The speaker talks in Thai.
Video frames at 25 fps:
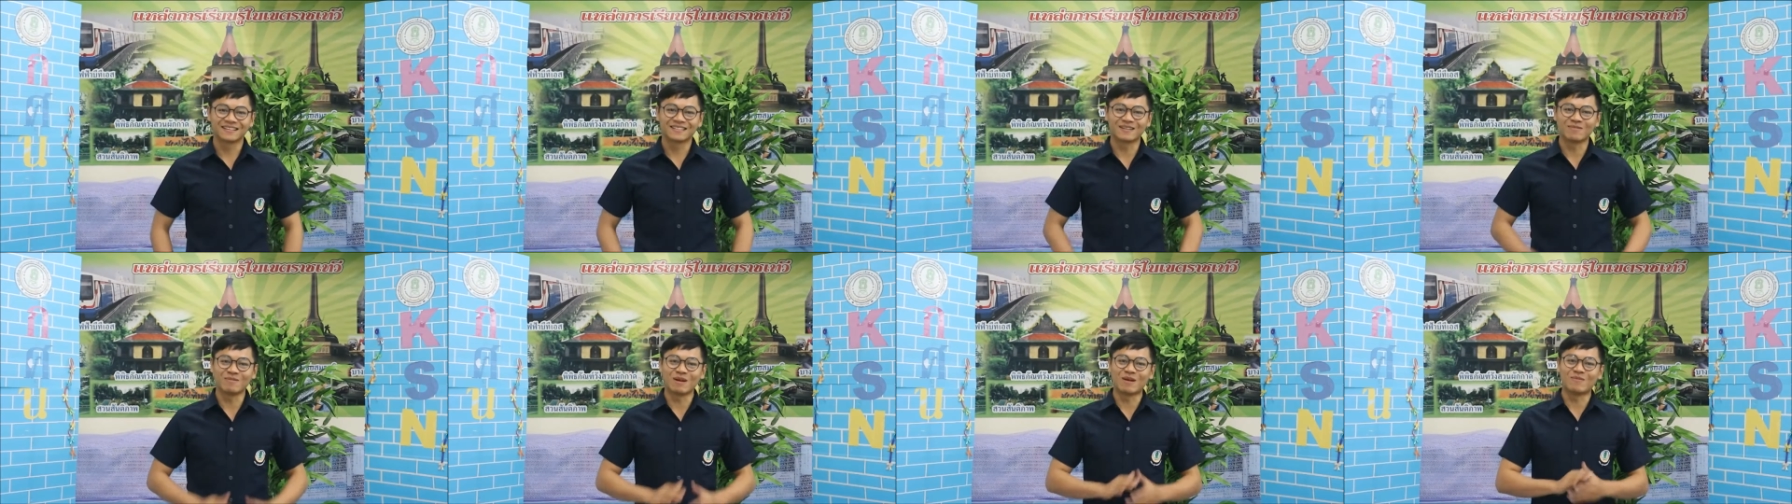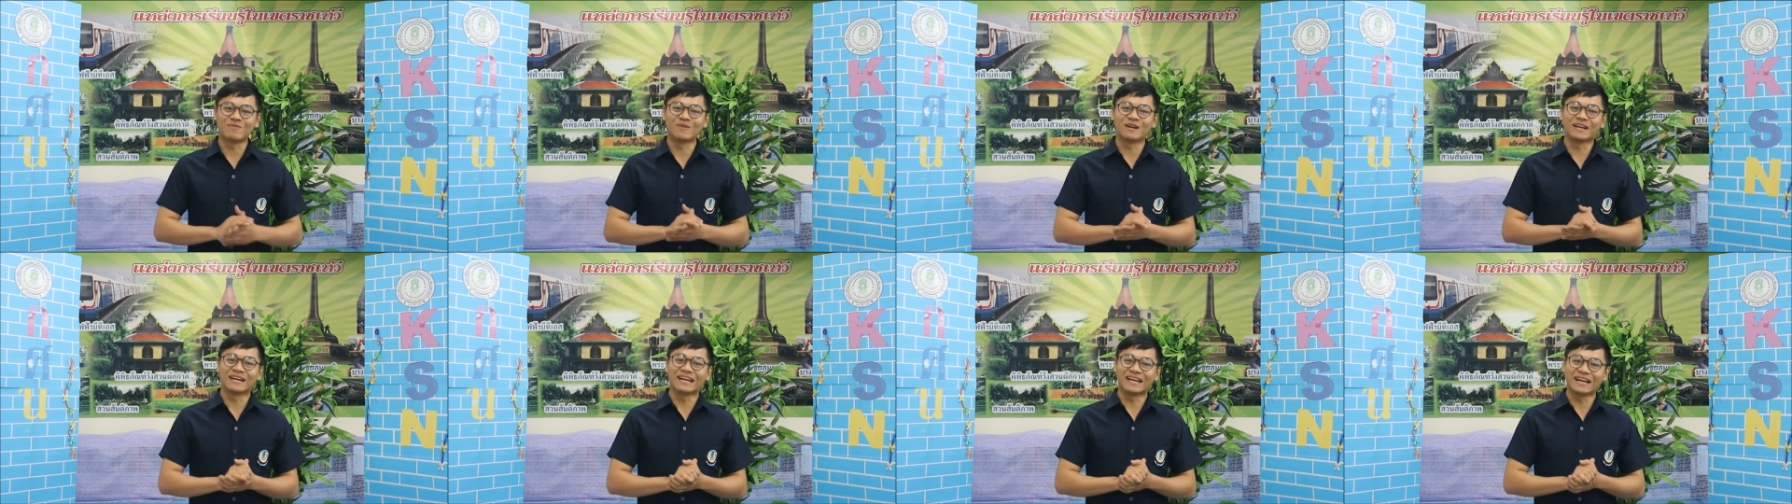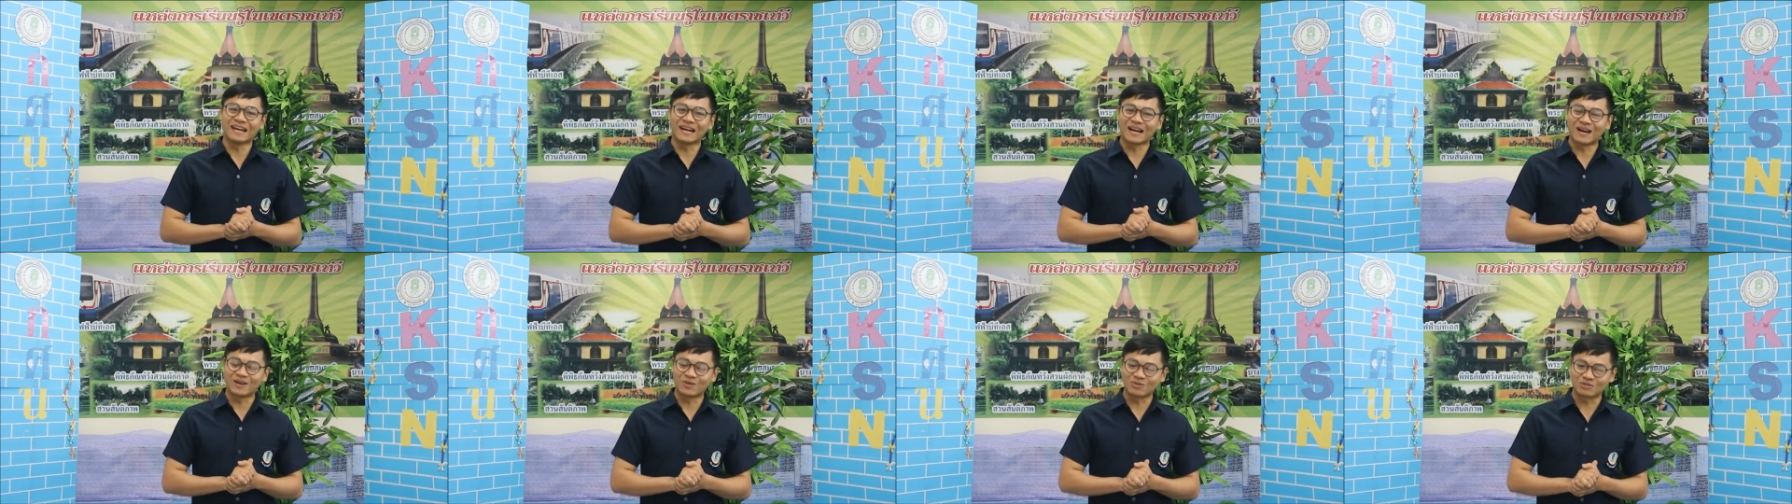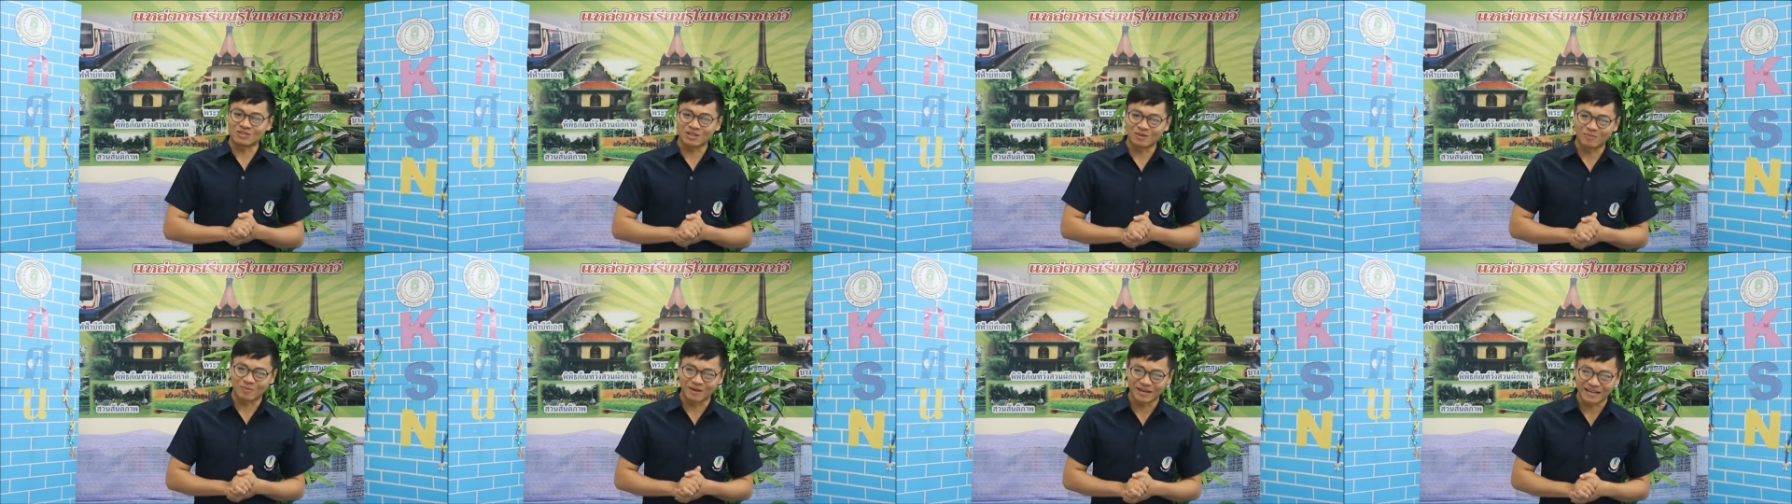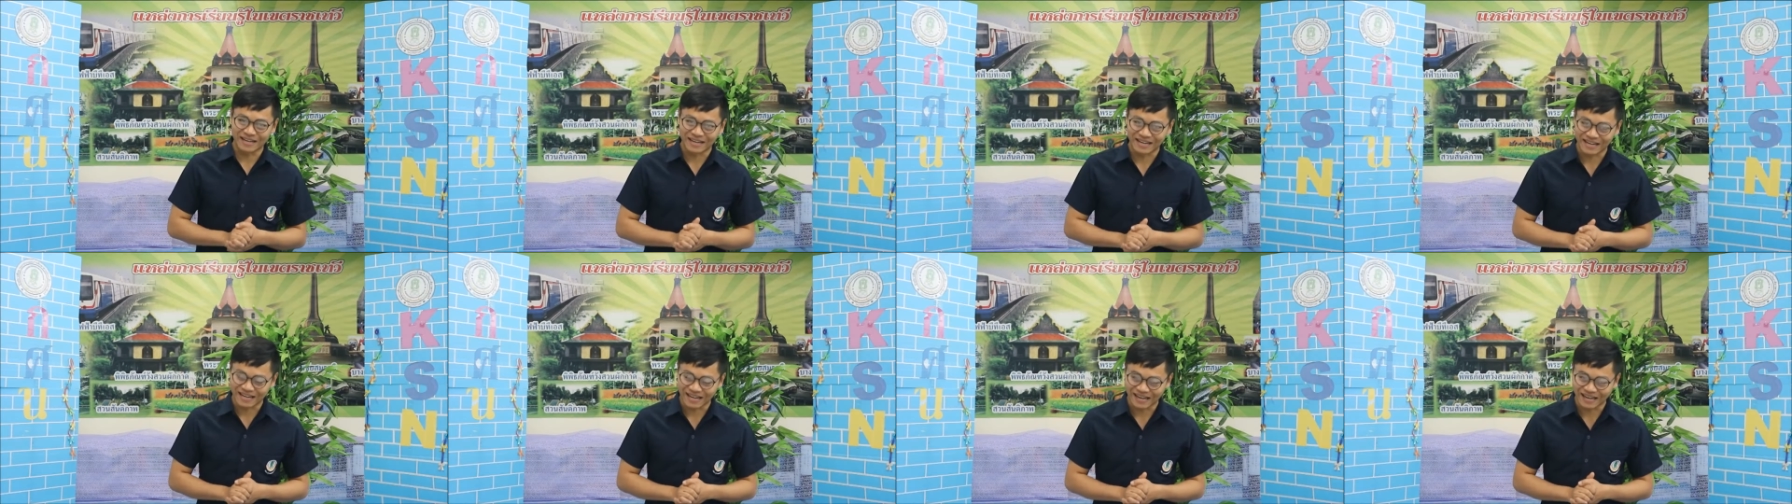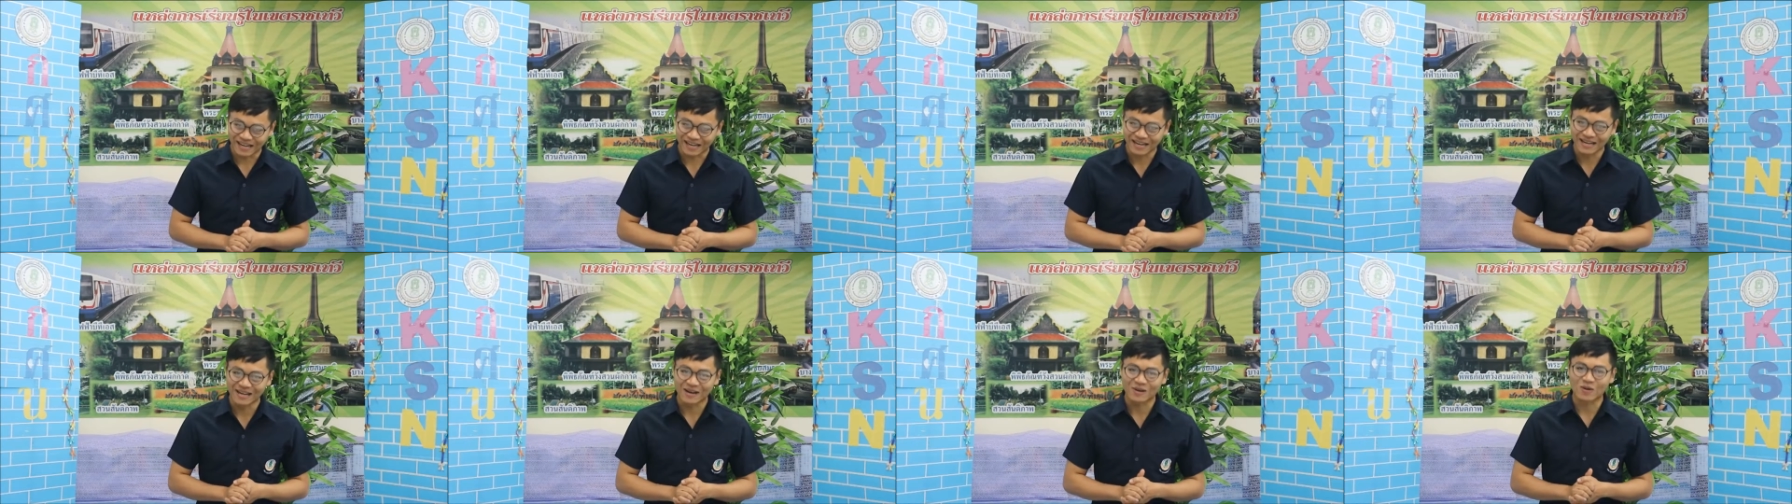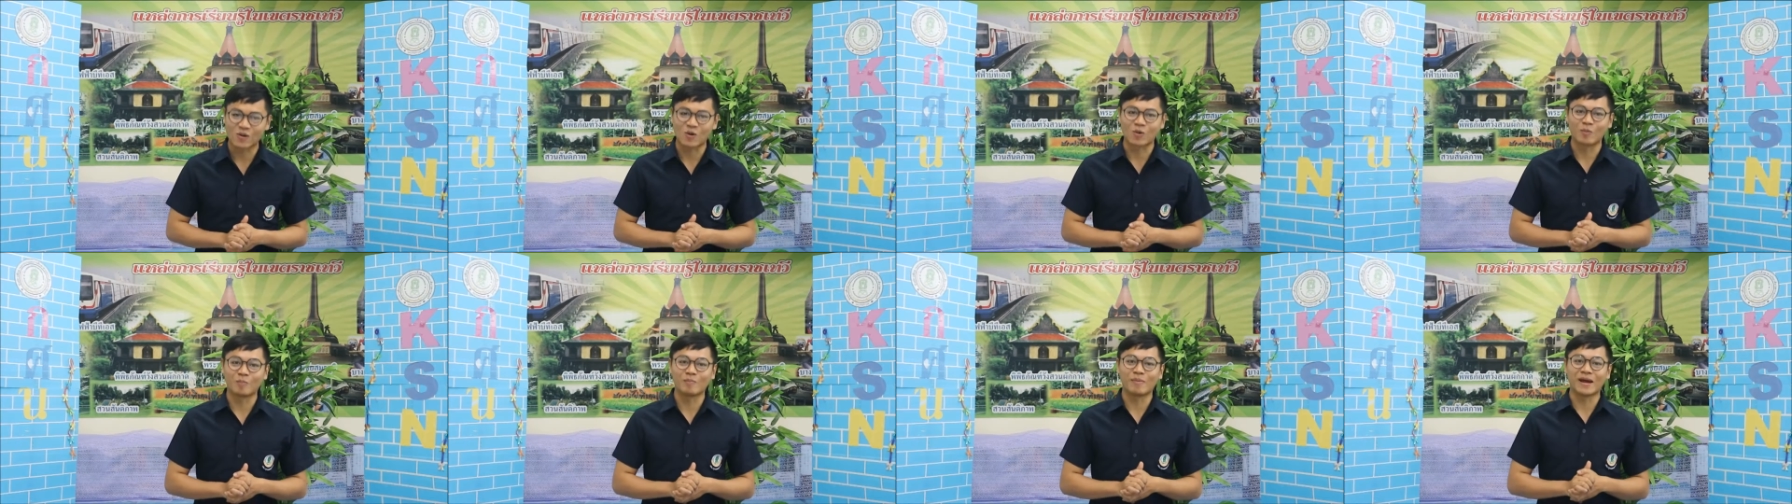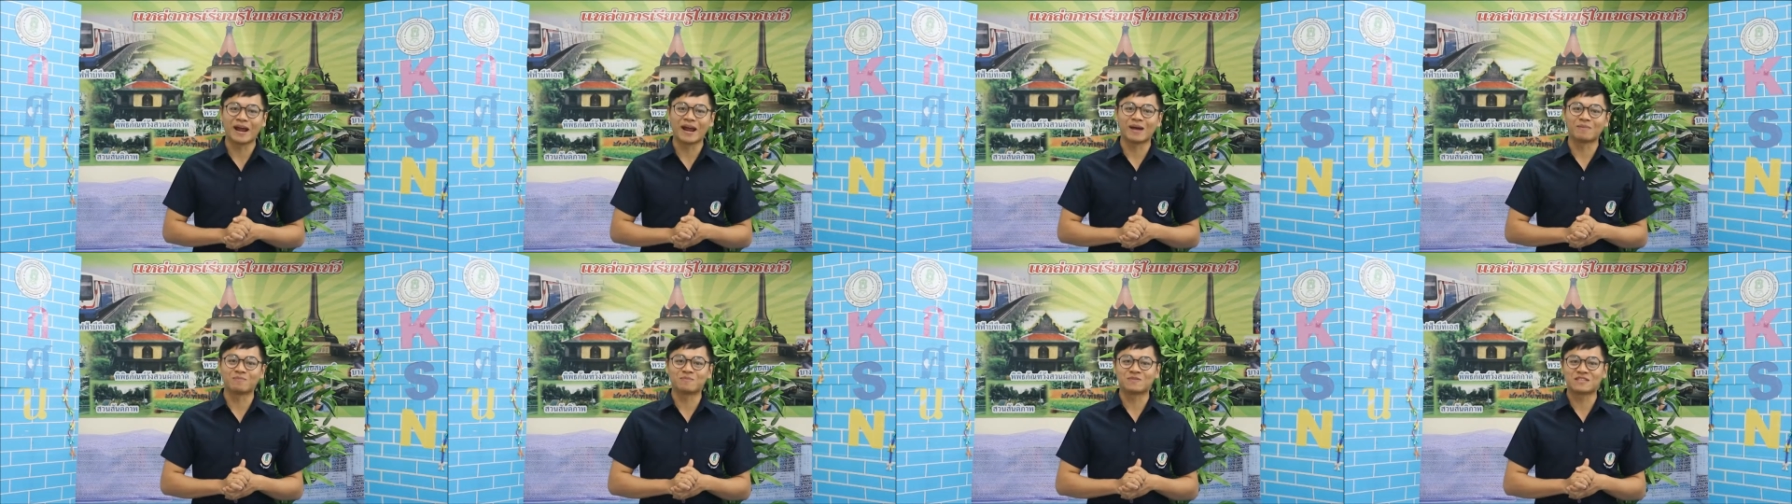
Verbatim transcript: สำหรับวันนี้เราจะมาเรียนกันในเรื่องของแบ